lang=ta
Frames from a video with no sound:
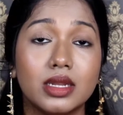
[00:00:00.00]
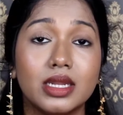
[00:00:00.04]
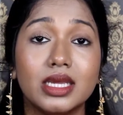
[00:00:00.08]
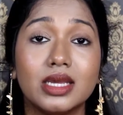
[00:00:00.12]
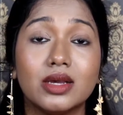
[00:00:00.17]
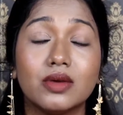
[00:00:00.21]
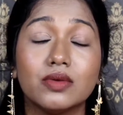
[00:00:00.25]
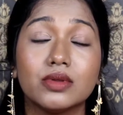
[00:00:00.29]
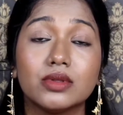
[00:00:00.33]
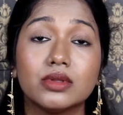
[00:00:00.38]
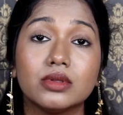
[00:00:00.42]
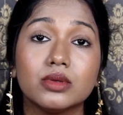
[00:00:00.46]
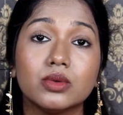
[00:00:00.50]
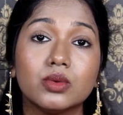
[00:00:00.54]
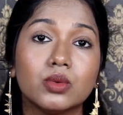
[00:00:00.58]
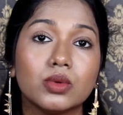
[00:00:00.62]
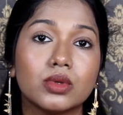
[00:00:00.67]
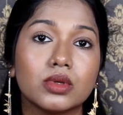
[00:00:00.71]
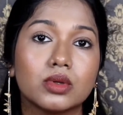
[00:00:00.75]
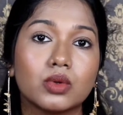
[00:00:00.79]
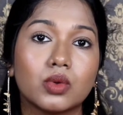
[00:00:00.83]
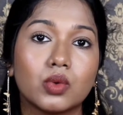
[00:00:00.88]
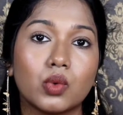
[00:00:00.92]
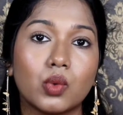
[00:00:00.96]
நீங்கள் வந்து
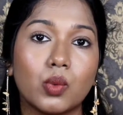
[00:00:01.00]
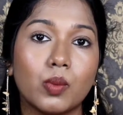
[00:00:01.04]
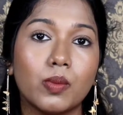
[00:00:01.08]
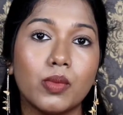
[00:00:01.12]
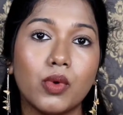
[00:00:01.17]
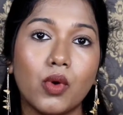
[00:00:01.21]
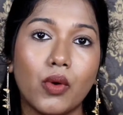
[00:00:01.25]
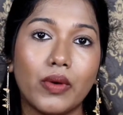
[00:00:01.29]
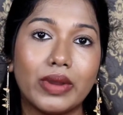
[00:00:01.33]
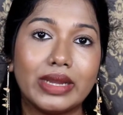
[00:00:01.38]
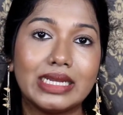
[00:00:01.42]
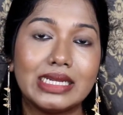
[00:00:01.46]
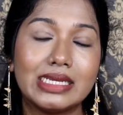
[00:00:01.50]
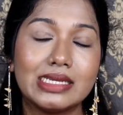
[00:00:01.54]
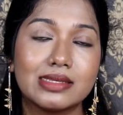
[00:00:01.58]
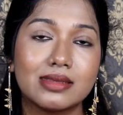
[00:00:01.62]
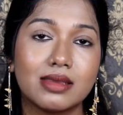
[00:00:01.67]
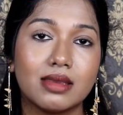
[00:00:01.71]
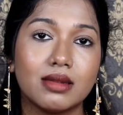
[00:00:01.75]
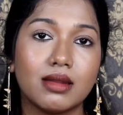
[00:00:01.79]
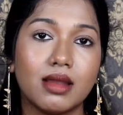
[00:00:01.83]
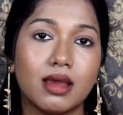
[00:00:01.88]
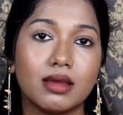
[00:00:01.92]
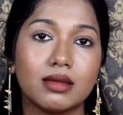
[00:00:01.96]
உங்களுக்கு ரொம்ப ஆயிலி
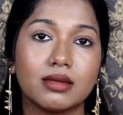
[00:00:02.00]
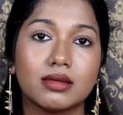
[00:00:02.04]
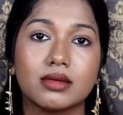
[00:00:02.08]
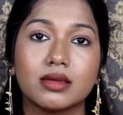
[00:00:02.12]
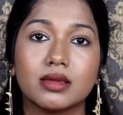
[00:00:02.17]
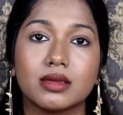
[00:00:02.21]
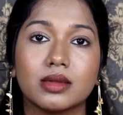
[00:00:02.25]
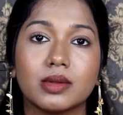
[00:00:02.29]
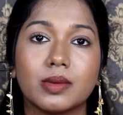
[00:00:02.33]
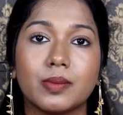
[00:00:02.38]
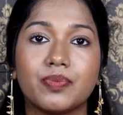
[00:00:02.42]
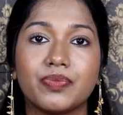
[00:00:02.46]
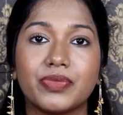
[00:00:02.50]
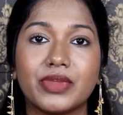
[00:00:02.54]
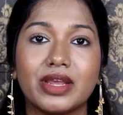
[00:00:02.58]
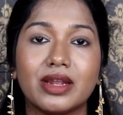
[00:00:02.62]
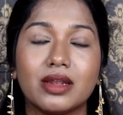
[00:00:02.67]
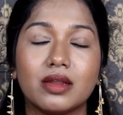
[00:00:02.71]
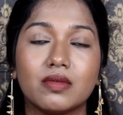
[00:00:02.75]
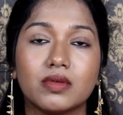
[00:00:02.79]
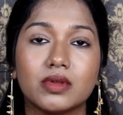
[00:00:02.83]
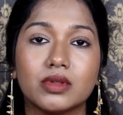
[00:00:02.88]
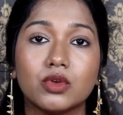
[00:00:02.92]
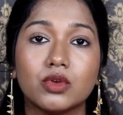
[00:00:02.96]
ஸ்கின்னாக இருக்குது
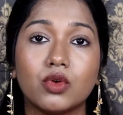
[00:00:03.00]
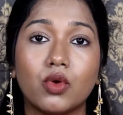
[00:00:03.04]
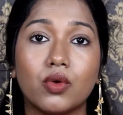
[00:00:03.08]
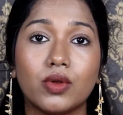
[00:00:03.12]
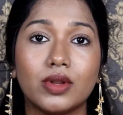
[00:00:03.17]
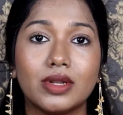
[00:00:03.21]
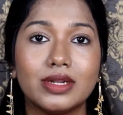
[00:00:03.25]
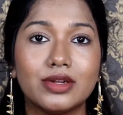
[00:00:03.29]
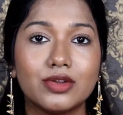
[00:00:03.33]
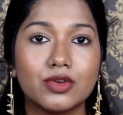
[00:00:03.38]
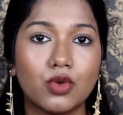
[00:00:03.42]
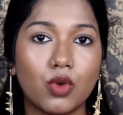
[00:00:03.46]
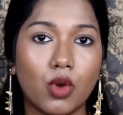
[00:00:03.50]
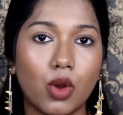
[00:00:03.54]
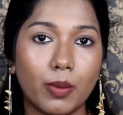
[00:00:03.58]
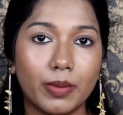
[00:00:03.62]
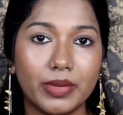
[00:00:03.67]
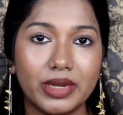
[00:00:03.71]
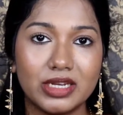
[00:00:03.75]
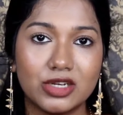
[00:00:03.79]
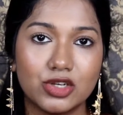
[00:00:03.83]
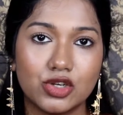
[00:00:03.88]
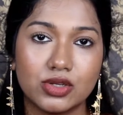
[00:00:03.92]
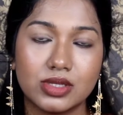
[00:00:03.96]
இதில் வந்து ஆயிலி டு
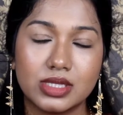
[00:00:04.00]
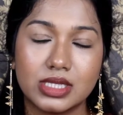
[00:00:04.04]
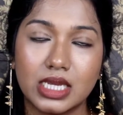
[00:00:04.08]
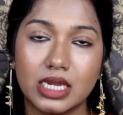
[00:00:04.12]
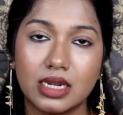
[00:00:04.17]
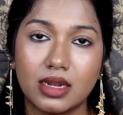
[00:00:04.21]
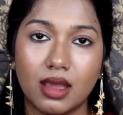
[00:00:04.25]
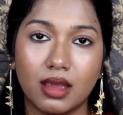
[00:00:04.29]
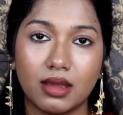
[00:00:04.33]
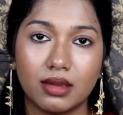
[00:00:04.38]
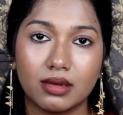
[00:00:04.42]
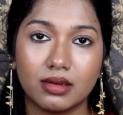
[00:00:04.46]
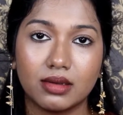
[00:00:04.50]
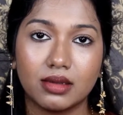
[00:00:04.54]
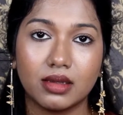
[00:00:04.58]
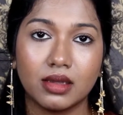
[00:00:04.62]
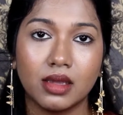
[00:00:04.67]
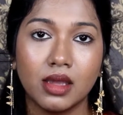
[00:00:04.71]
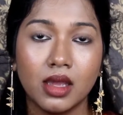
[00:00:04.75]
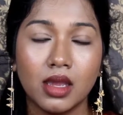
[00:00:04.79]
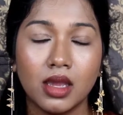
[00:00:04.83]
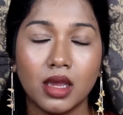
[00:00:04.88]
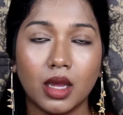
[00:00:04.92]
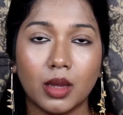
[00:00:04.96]
காம்பினேஷன் ஸ்கின்னாக
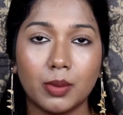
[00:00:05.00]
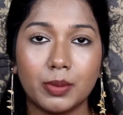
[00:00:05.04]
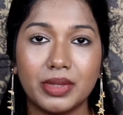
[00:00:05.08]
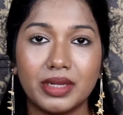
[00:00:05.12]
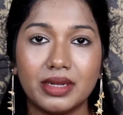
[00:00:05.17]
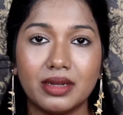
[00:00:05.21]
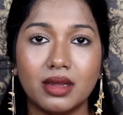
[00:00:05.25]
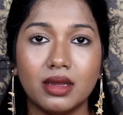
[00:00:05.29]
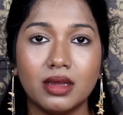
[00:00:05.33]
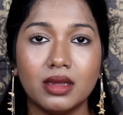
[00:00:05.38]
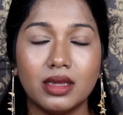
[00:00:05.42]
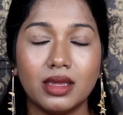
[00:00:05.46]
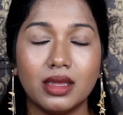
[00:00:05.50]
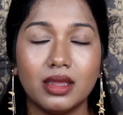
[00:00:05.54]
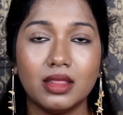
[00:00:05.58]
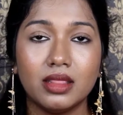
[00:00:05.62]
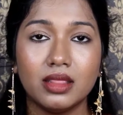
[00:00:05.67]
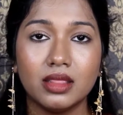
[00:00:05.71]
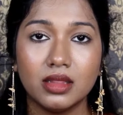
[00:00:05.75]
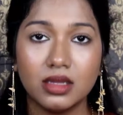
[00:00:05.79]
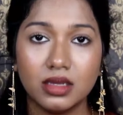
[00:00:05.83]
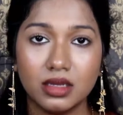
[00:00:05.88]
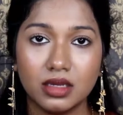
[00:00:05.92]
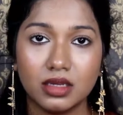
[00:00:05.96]
இருக்குது அப்படின்னா
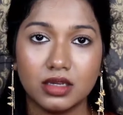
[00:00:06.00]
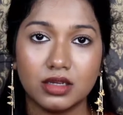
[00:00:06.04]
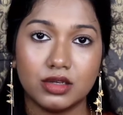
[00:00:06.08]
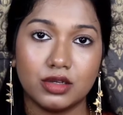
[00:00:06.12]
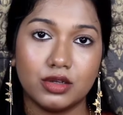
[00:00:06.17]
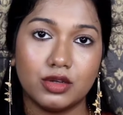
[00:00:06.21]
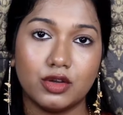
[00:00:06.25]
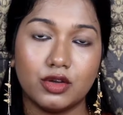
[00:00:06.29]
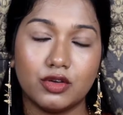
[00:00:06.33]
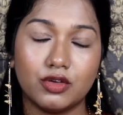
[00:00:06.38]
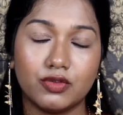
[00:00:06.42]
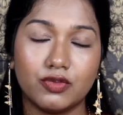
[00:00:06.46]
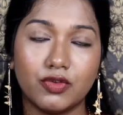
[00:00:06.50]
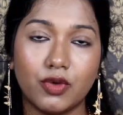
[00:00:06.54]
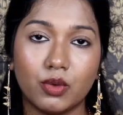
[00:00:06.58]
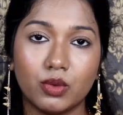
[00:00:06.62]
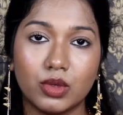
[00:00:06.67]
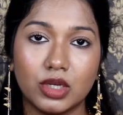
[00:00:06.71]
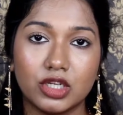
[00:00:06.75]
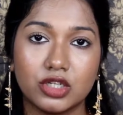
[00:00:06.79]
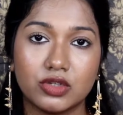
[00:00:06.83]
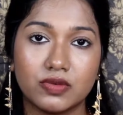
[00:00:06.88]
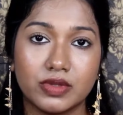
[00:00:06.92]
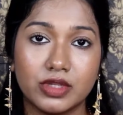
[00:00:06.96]
இந்த
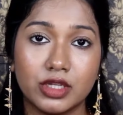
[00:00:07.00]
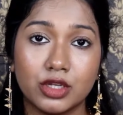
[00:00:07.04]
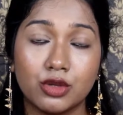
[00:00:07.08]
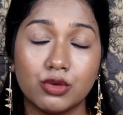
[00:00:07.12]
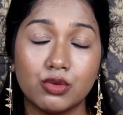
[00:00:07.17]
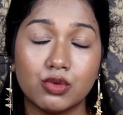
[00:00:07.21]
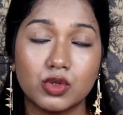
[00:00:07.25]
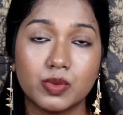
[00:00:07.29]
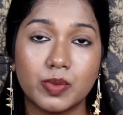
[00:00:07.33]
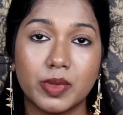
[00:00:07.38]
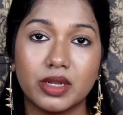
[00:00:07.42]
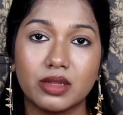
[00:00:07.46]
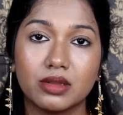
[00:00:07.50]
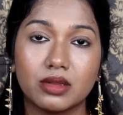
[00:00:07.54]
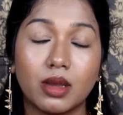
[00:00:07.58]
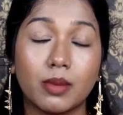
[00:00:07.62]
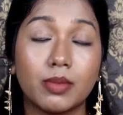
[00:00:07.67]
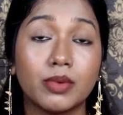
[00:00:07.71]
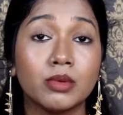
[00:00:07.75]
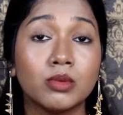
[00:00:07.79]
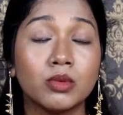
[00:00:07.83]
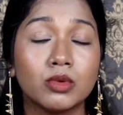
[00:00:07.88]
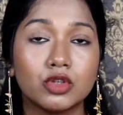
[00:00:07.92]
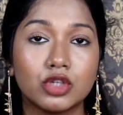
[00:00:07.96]
ஃபவுண்டேஷன் வந்து யூஸ்
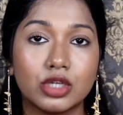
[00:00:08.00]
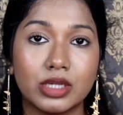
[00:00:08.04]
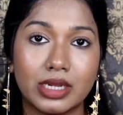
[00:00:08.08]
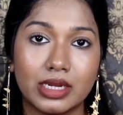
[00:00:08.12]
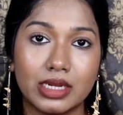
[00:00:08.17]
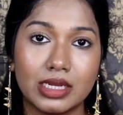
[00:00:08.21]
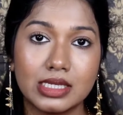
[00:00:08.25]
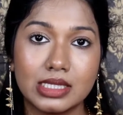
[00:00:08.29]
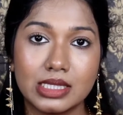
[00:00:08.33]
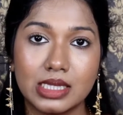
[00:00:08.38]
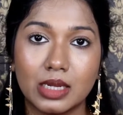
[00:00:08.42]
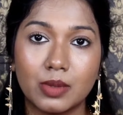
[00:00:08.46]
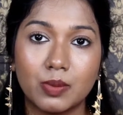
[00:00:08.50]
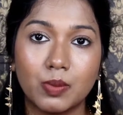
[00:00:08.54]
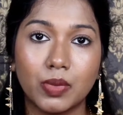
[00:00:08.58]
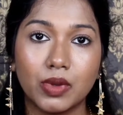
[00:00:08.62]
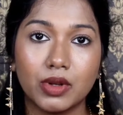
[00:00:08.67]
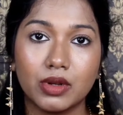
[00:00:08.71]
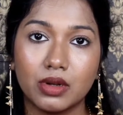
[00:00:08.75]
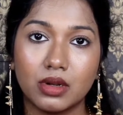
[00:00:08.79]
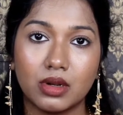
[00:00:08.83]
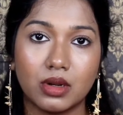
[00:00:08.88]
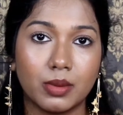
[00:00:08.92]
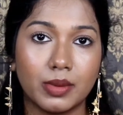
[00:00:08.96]
பண்ணதுக்கப்புறம் கொஞ்சம் நிறைய செட்
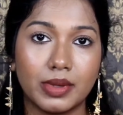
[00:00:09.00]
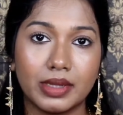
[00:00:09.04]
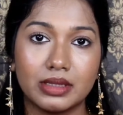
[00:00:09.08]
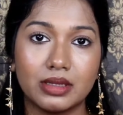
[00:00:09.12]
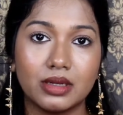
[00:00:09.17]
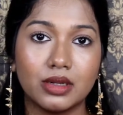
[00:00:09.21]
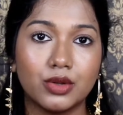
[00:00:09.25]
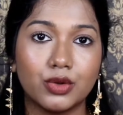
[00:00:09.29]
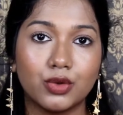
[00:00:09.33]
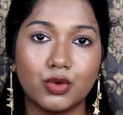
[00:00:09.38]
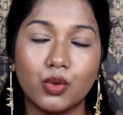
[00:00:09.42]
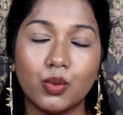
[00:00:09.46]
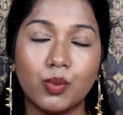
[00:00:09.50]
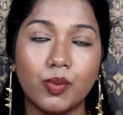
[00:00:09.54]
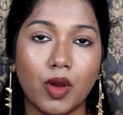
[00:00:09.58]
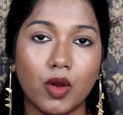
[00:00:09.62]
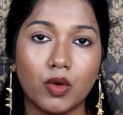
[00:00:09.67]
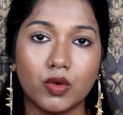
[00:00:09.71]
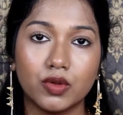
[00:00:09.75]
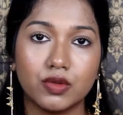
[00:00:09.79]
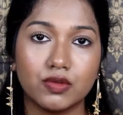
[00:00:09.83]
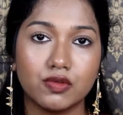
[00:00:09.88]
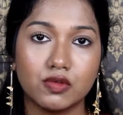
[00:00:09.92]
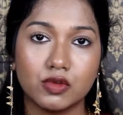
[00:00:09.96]
பண்ணுற மாதிரி இருக்கும்
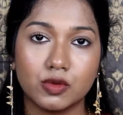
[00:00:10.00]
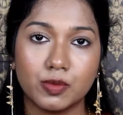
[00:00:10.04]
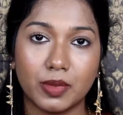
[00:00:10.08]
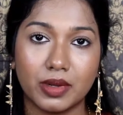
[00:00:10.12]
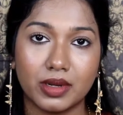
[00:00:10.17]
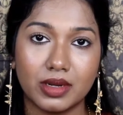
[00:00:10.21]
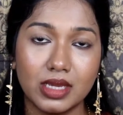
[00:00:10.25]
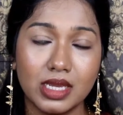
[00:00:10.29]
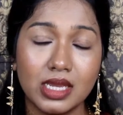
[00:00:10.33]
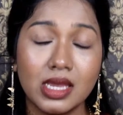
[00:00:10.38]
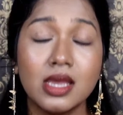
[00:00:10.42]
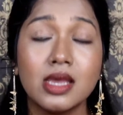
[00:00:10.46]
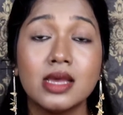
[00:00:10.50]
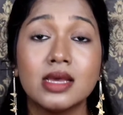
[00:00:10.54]
பவுடர் யூஸ் பண்ணி